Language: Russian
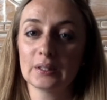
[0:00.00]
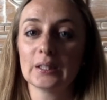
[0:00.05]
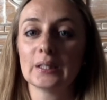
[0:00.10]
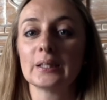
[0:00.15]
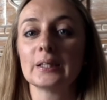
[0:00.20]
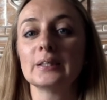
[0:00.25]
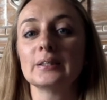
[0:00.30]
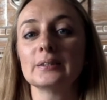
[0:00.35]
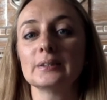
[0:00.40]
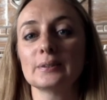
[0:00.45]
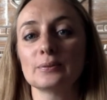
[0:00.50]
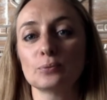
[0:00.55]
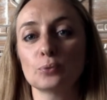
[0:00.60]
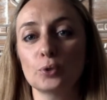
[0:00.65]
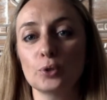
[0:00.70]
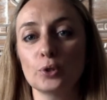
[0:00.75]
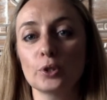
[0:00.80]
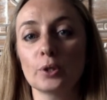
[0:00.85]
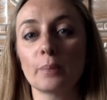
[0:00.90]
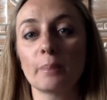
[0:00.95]
И
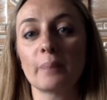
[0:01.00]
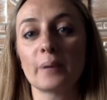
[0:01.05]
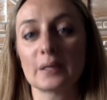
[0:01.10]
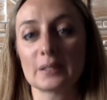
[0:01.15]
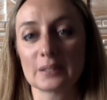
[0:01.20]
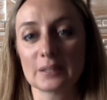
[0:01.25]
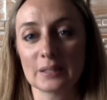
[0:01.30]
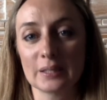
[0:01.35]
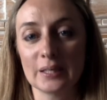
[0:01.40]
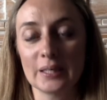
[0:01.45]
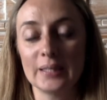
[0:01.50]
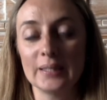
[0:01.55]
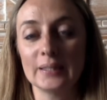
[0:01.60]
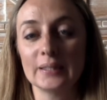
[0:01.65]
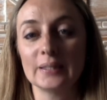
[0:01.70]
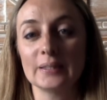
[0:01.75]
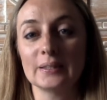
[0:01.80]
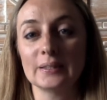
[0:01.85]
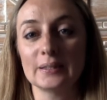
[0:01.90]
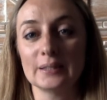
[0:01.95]
сегодня
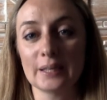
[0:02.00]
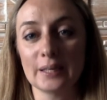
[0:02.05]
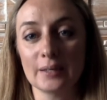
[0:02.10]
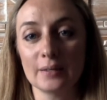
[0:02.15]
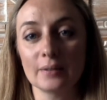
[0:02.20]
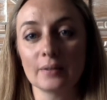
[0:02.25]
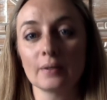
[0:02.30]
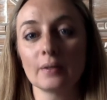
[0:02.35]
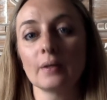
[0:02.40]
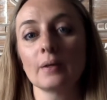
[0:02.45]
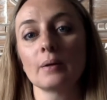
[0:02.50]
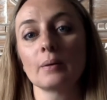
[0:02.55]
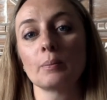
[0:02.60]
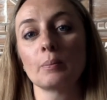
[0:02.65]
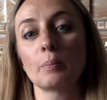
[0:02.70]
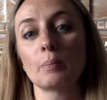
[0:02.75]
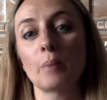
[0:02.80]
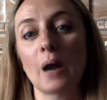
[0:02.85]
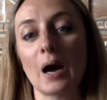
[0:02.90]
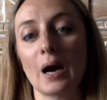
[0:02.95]
последний день
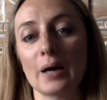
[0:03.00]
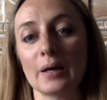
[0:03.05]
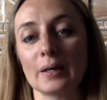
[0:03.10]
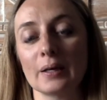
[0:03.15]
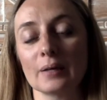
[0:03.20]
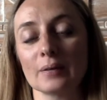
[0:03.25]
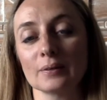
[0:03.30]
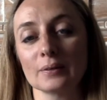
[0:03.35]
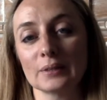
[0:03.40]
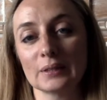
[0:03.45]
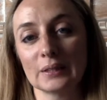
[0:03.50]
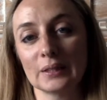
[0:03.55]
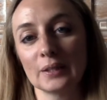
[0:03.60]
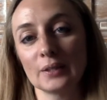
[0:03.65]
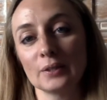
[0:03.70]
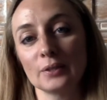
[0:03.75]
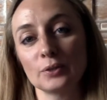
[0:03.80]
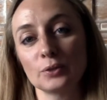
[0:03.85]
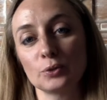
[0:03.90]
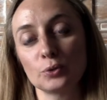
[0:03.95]
мая.
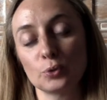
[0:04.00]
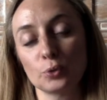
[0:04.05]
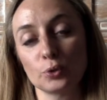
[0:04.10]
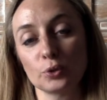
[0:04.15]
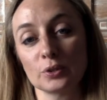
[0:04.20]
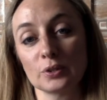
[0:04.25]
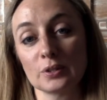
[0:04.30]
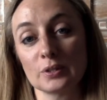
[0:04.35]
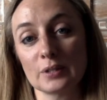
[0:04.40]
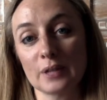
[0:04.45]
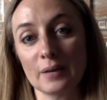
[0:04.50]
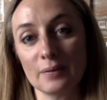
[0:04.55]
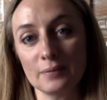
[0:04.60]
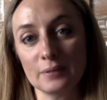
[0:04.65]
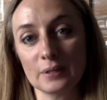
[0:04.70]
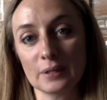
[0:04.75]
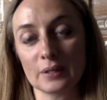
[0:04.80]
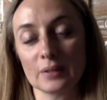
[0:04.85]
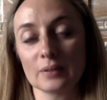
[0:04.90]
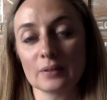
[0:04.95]
То есть
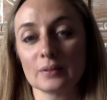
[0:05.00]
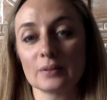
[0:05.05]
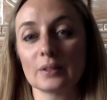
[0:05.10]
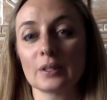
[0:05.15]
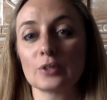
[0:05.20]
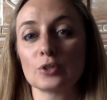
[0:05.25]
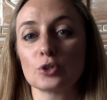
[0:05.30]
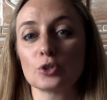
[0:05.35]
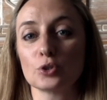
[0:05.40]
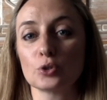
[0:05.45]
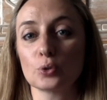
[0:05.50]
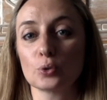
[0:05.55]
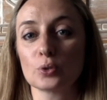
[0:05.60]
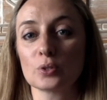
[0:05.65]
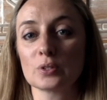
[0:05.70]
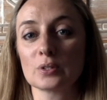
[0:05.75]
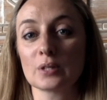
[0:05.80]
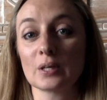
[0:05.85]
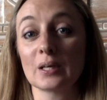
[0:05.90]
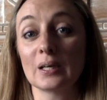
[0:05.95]
завтра
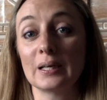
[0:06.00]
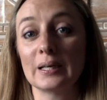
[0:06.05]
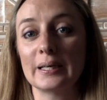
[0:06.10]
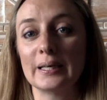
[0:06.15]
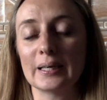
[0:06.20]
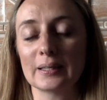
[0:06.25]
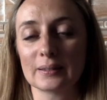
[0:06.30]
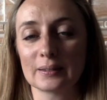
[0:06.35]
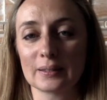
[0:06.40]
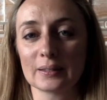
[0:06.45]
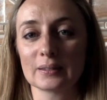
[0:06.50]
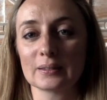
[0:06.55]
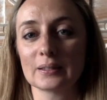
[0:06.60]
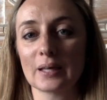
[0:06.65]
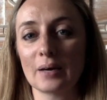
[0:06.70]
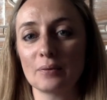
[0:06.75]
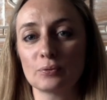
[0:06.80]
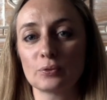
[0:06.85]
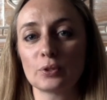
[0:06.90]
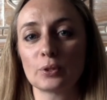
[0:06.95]
начнется лето,
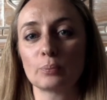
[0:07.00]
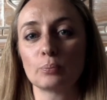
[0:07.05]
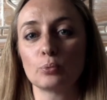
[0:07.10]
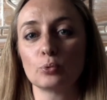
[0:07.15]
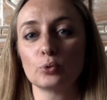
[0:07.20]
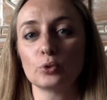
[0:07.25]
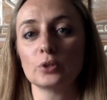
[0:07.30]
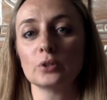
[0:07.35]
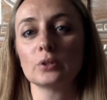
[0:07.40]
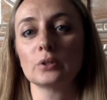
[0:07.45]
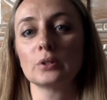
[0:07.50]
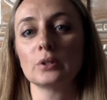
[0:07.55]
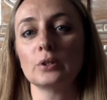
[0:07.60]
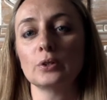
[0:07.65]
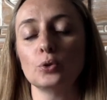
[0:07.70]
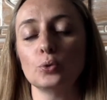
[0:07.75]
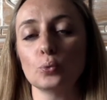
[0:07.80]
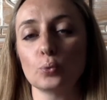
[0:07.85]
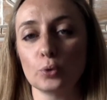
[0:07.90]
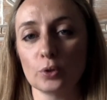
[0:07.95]
завтра будет
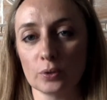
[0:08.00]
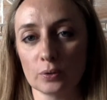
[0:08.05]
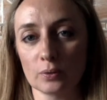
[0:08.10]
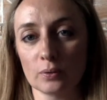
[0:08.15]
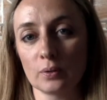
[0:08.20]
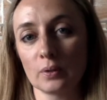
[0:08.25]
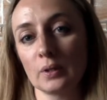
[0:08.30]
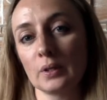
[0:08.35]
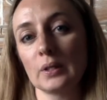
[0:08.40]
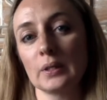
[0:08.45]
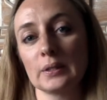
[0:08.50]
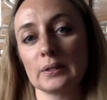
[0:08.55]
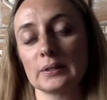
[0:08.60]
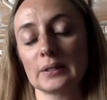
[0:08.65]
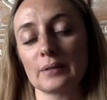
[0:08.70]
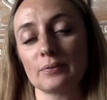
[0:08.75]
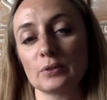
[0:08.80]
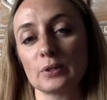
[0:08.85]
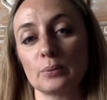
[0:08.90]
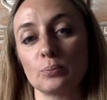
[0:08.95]
июнь,
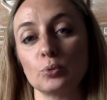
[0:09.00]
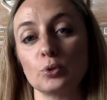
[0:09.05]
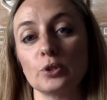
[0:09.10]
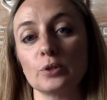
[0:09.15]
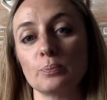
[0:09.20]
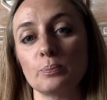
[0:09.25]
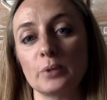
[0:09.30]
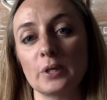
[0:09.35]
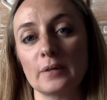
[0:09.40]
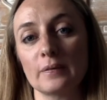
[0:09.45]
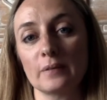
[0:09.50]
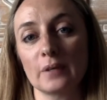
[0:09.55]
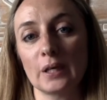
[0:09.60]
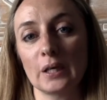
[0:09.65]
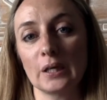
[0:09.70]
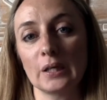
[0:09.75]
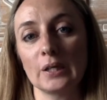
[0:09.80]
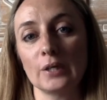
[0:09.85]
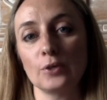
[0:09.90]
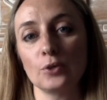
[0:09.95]
завтра будет 1
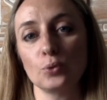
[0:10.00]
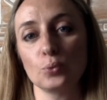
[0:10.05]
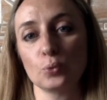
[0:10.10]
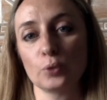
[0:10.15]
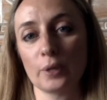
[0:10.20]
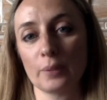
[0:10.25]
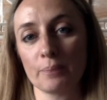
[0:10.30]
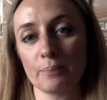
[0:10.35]
июня.